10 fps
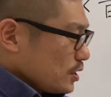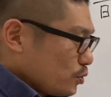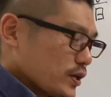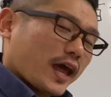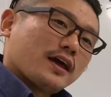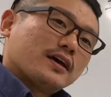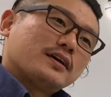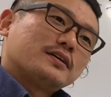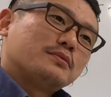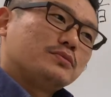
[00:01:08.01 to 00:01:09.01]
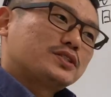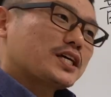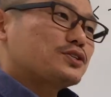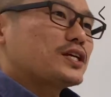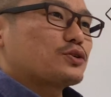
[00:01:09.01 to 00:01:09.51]
これね難
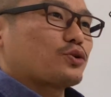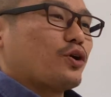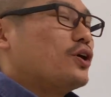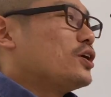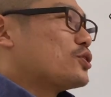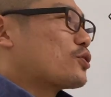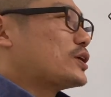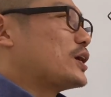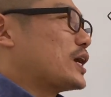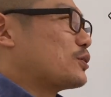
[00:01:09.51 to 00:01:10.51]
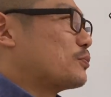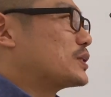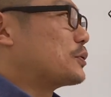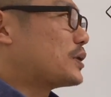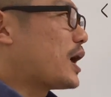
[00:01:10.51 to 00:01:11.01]
しくなっちゃうと良くないなと
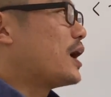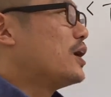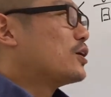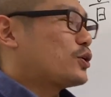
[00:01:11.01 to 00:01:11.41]
思ったので、